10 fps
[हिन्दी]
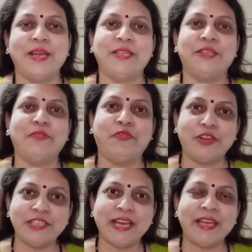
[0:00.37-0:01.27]
द
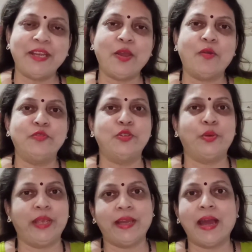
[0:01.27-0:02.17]
फूड डायरी ऑफ
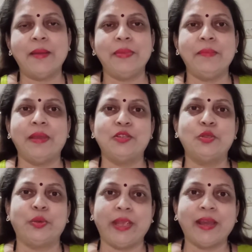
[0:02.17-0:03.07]
सुरेखा में मैं
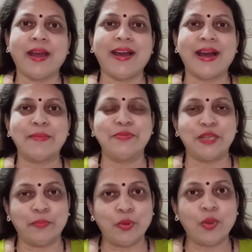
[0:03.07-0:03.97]
सुरेखा आप
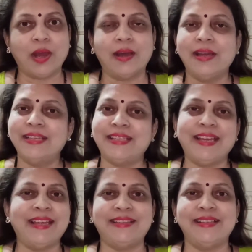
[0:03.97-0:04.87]
सबों का
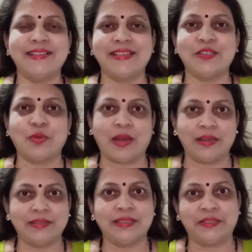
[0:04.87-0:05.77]
तहे दिल से
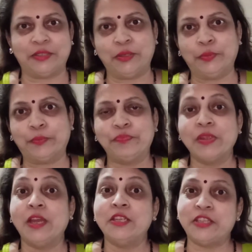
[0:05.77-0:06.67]
स्वागत करती हूँ
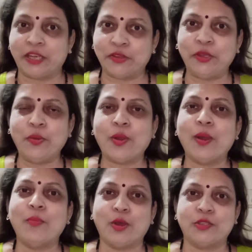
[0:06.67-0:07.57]
सर्दियों
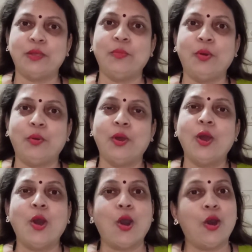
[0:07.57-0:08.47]
का मौसम हो
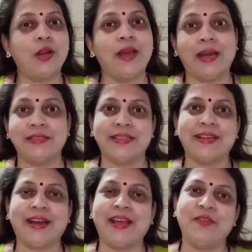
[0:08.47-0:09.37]
और
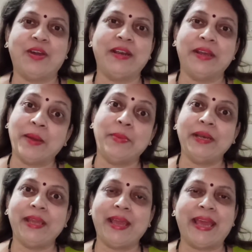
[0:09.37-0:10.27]
गाजर का हलवा ना
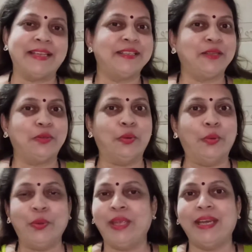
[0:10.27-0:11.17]
बने ऐसा तो
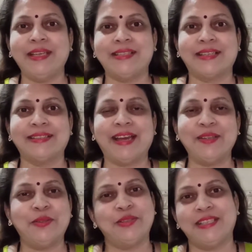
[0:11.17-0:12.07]
हो ही नहीं सकता
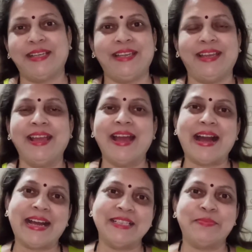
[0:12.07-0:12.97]
तो चलिए
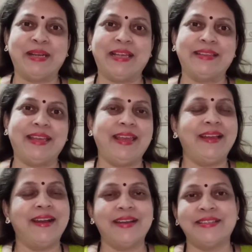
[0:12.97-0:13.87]
आज बनाते हैं
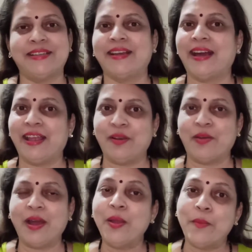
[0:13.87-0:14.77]
गाजर का
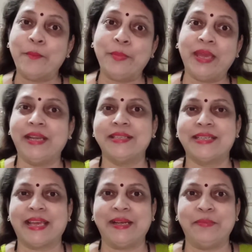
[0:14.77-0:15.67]
हलवा मेरे
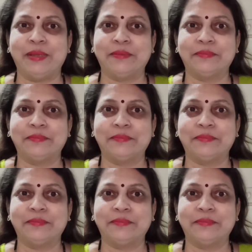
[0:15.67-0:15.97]
स्टाइल में